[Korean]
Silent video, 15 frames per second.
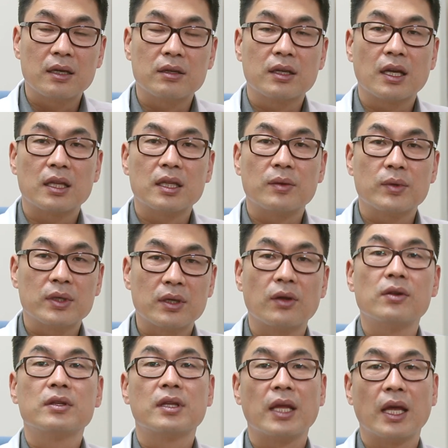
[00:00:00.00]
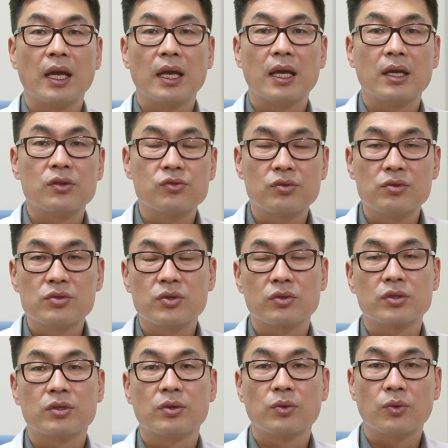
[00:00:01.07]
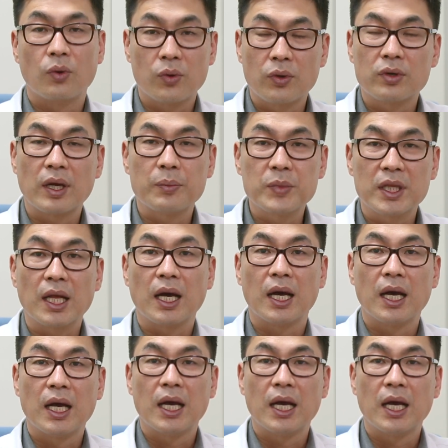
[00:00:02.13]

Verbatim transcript: 그렇게 한다면 그럴 때 술적 치료를 고려를 합니다.